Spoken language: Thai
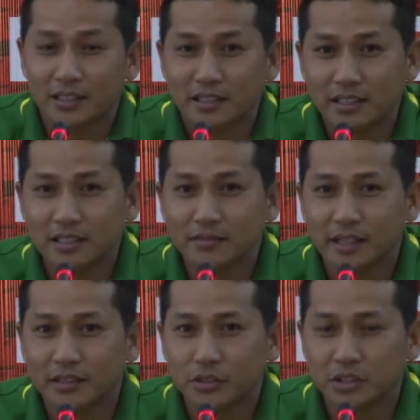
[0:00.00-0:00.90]
สิ่งที่สำ
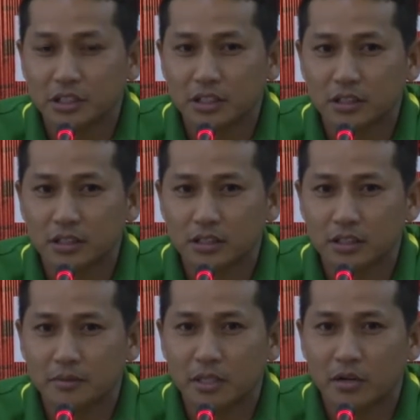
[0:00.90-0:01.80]
คัญที่สุดคือ เจ
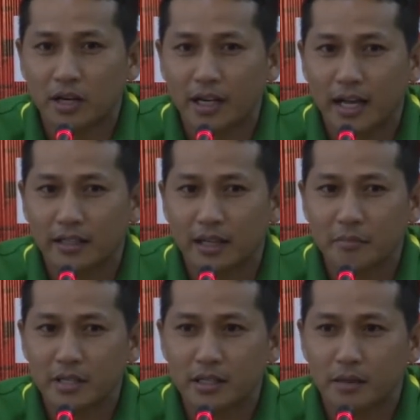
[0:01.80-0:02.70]
อบางกอกการเนี่ยอา
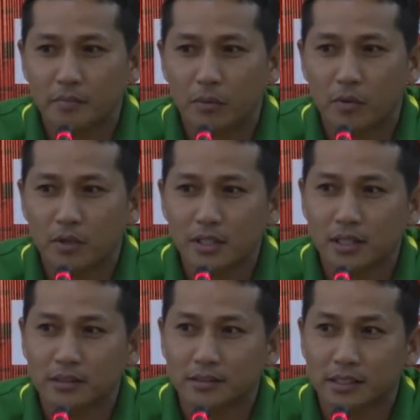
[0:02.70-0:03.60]
มี่จะพวงเรื่อ
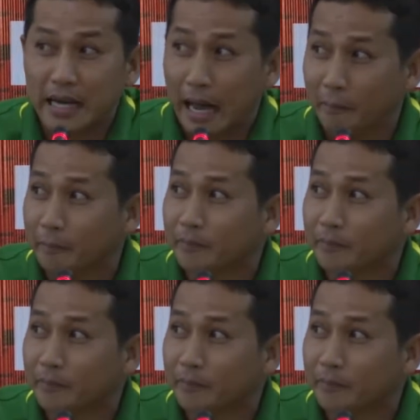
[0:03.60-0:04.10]
งสนาม